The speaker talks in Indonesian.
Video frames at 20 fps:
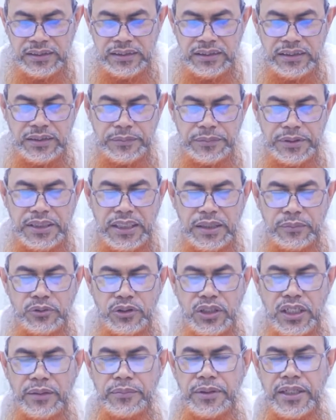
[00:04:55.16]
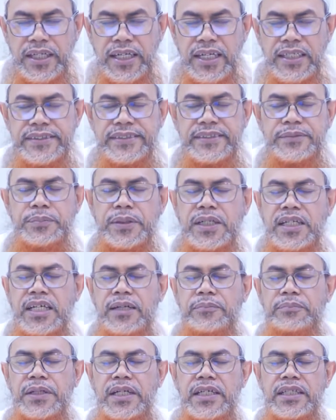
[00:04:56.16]
demikian pula bagian 1 per
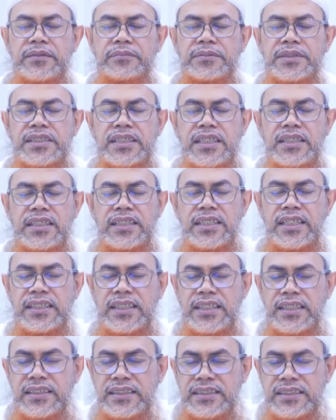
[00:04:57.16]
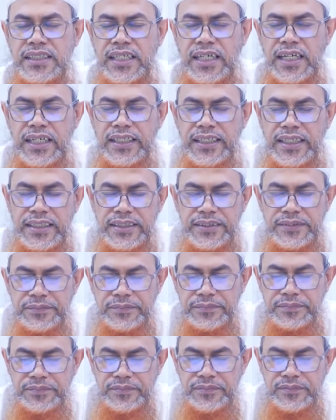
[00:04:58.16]
8 bisa dilihat An-Nisa ayat
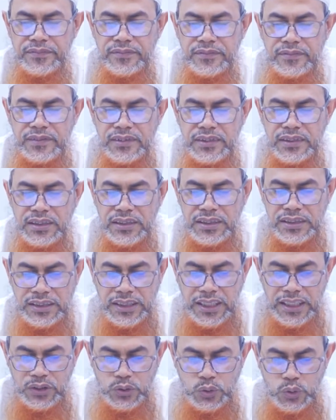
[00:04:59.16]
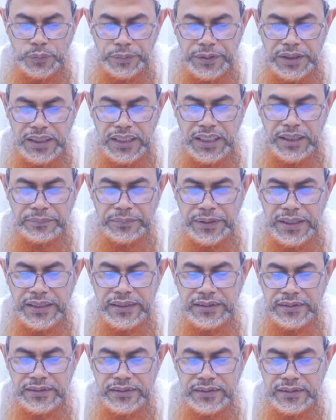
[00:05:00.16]
1 per
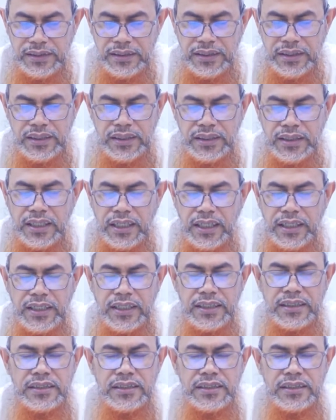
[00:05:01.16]
8 uh, ayat